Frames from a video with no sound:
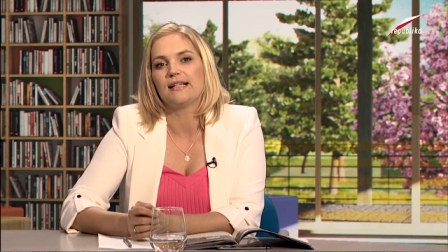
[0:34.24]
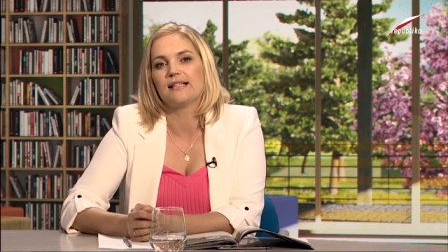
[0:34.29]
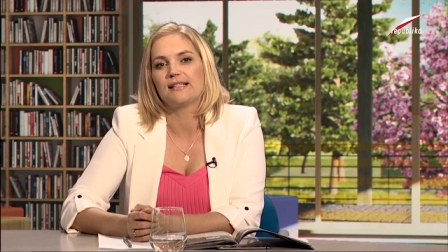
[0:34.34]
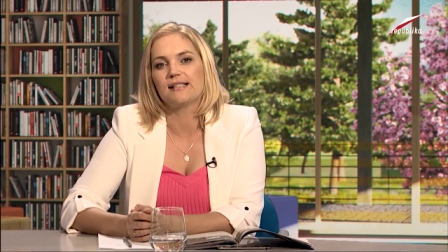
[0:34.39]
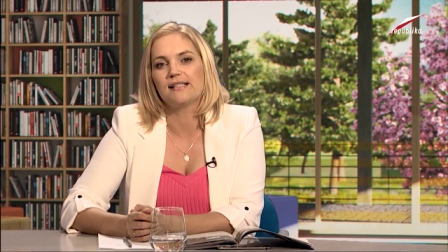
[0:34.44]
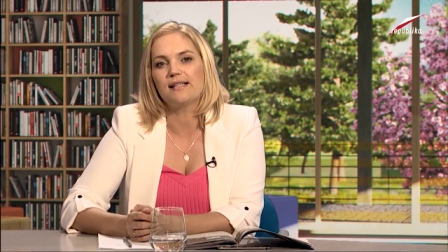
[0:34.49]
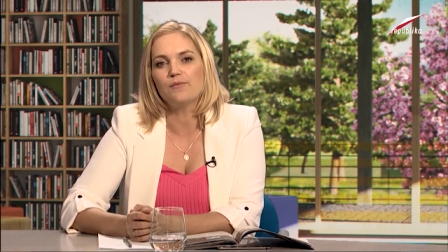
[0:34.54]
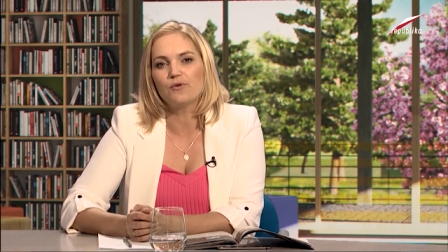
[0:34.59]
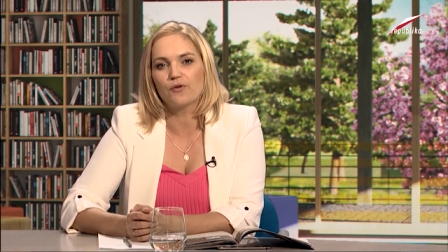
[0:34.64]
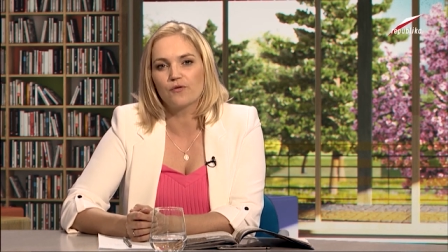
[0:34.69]

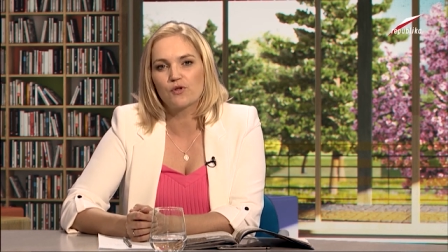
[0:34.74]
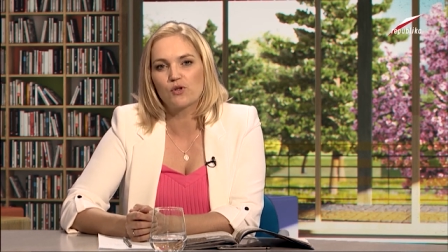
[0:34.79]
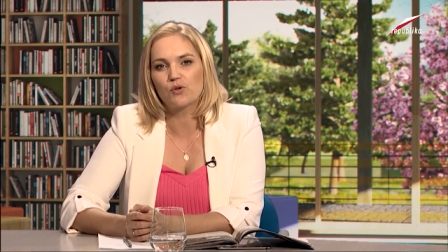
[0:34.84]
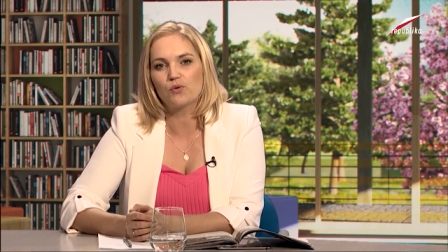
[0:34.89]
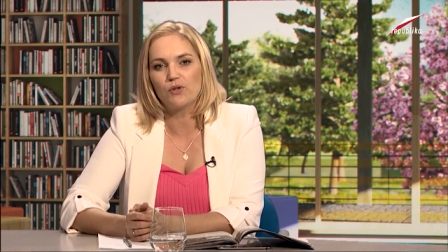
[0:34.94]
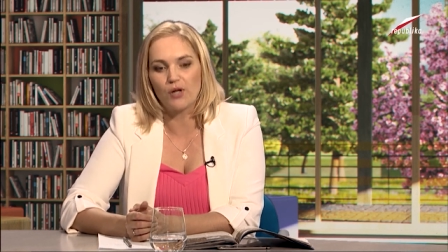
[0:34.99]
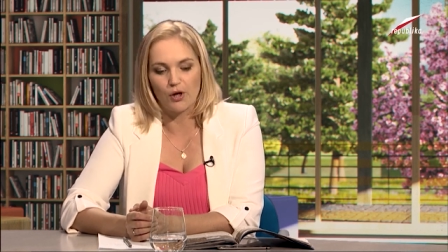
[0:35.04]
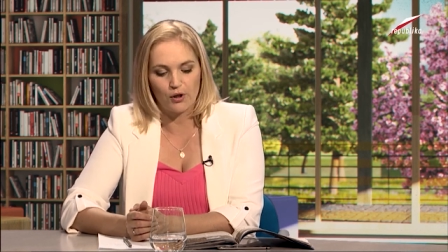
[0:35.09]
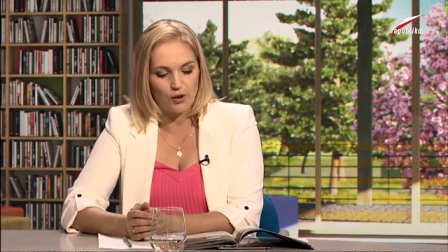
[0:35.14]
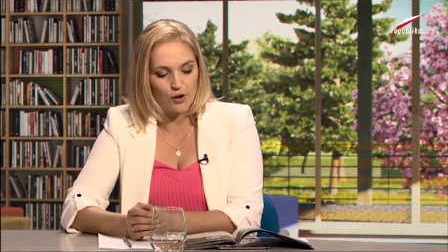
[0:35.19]
E, ze mną w
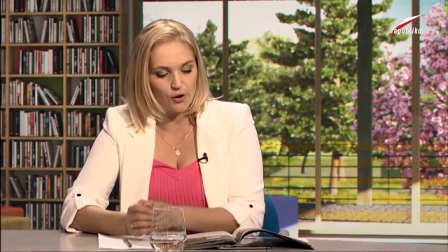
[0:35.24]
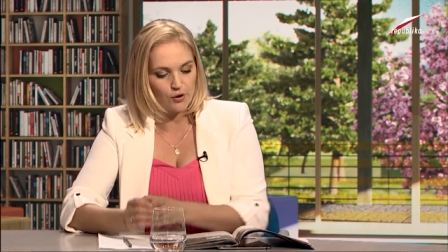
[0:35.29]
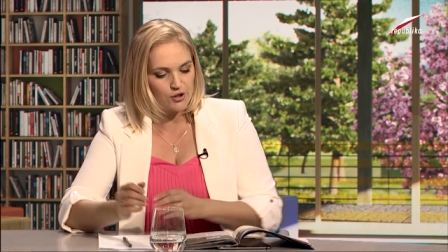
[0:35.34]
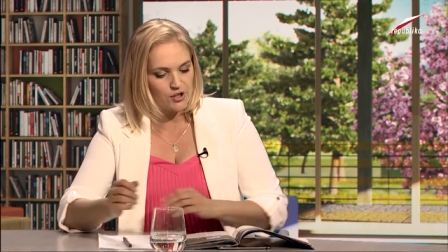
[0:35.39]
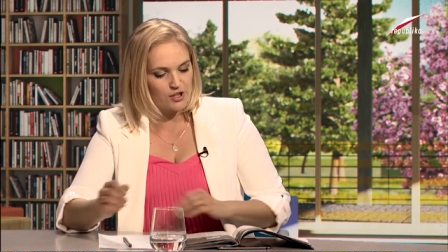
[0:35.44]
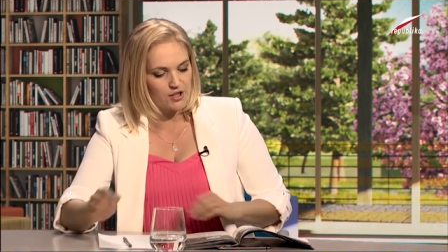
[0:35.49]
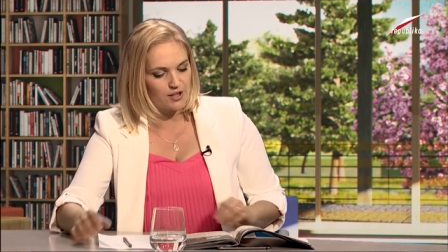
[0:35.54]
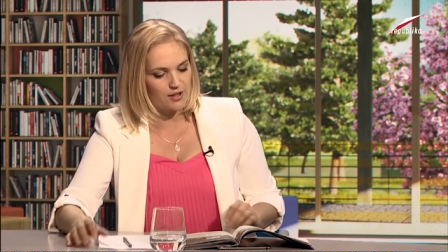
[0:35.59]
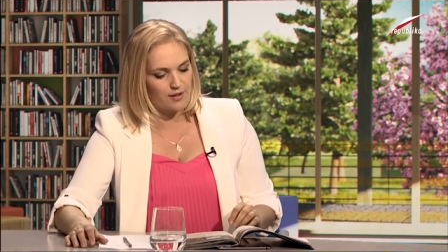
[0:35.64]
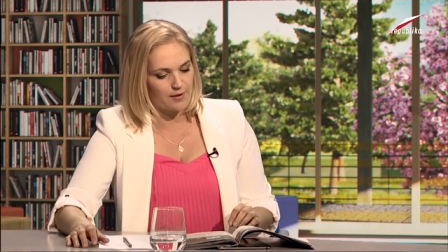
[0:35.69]
studio
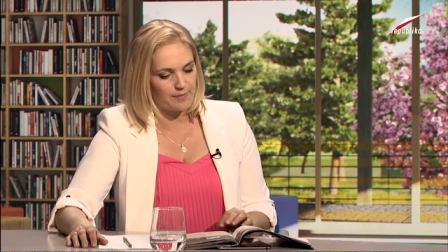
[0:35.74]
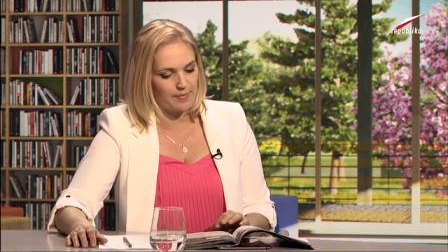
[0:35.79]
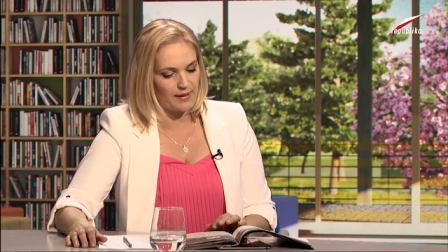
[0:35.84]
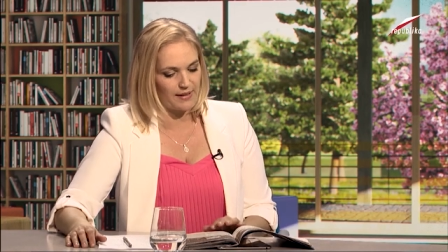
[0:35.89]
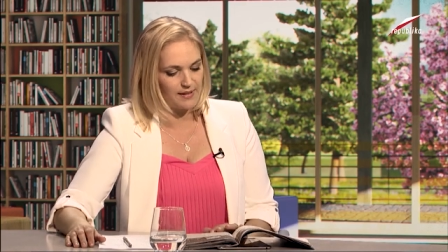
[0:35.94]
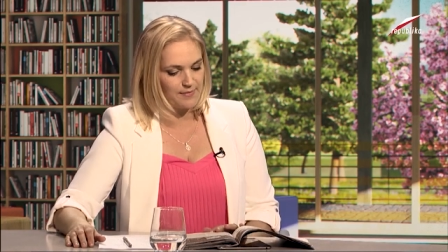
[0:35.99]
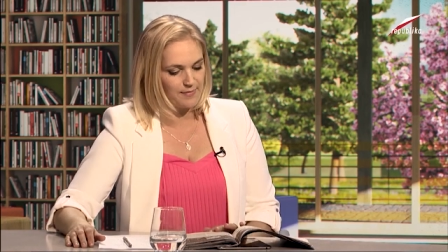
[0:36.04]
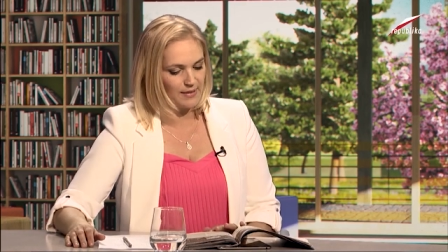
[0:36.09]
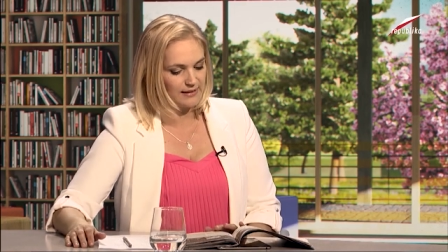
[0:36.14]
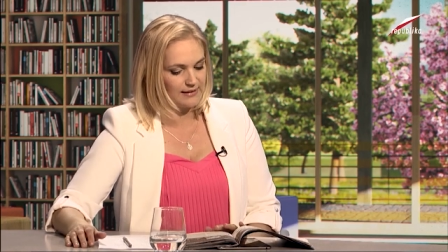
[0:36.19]
gość
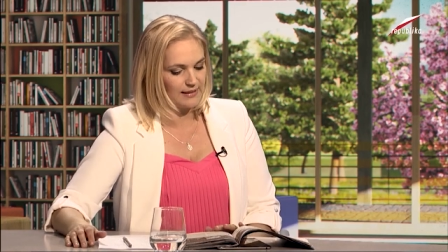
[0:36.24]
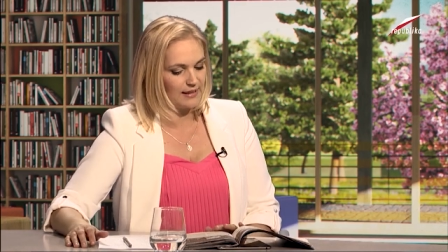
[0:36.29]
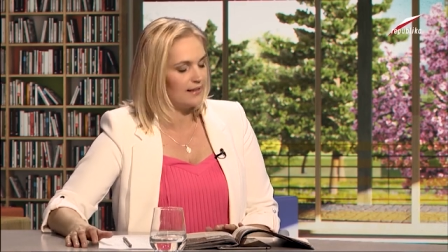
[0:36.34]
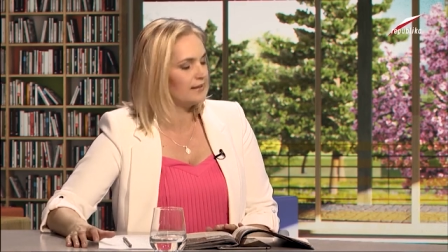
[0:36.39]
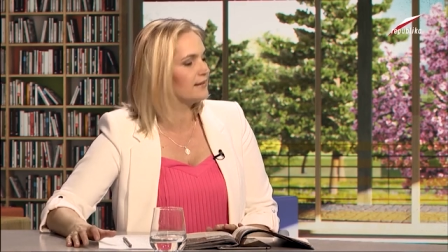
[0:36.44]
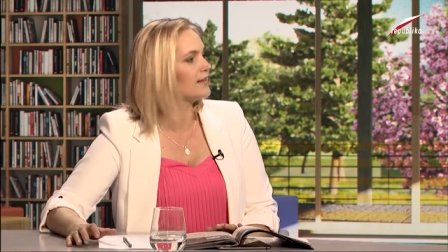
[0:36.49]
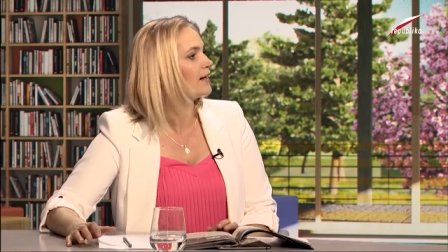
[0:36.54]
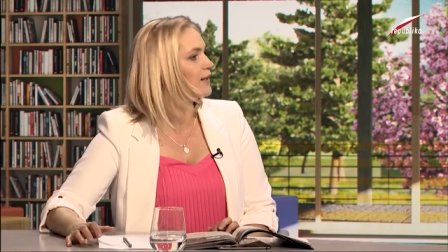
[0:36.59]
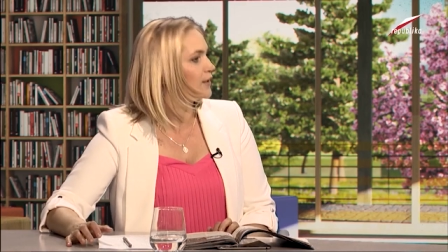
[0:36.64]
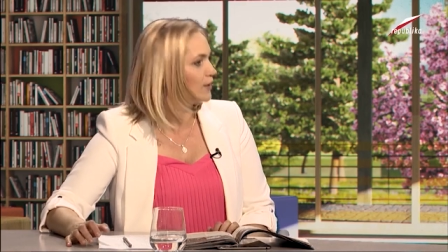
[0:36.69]
pani
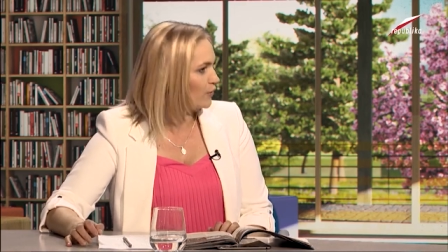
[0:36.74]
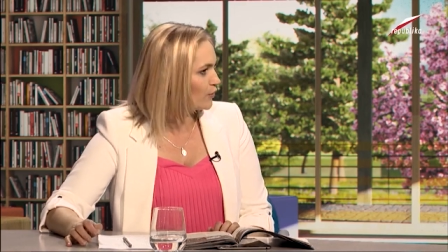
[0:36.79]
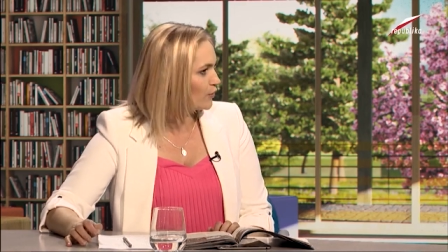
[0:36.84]
Magdalena